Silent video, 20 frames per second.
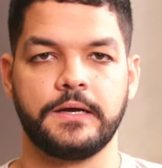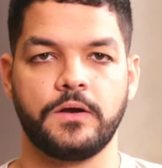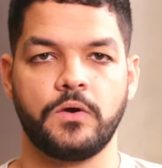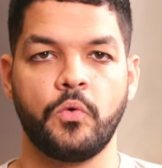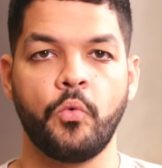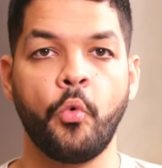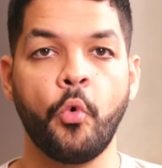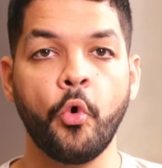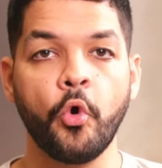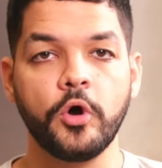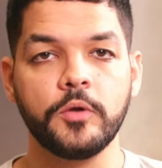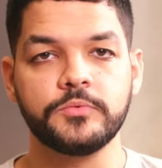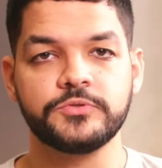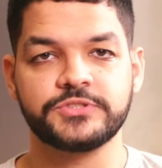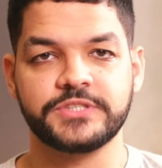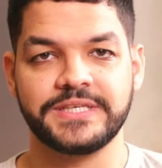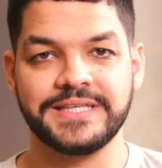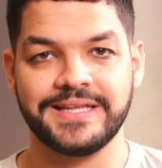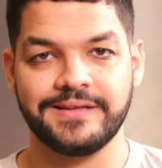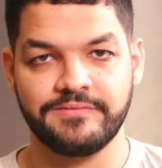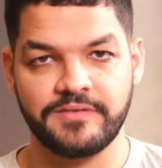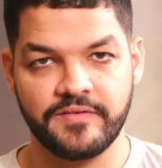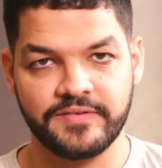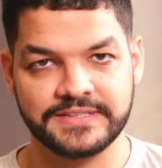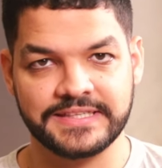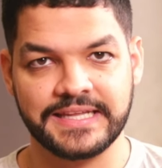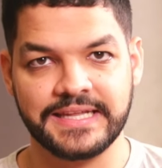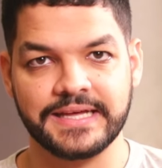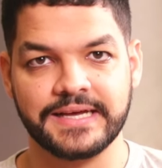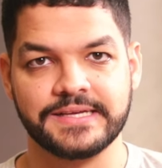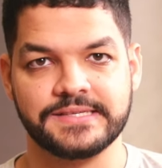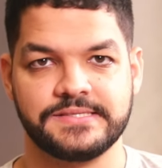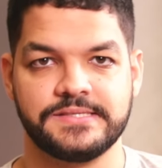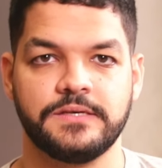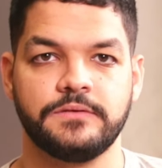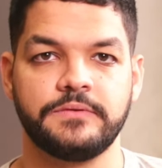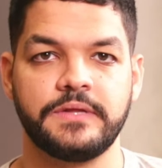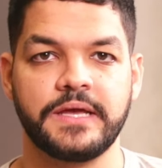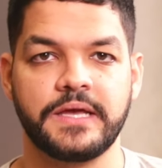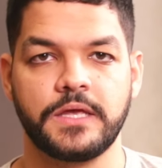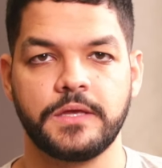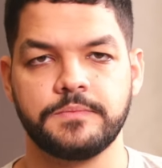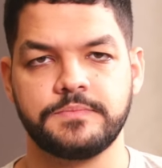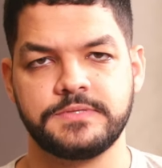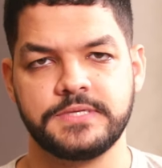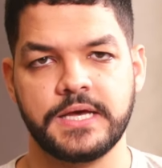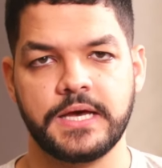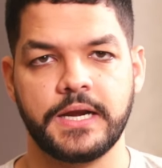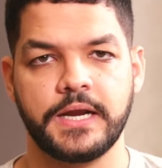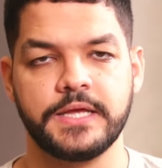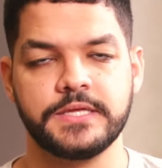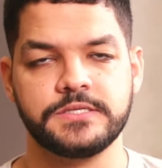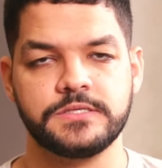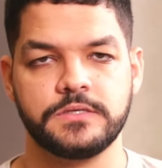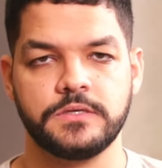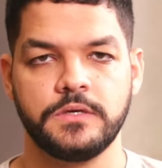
o ônibus que levava a delegação da equipe cearense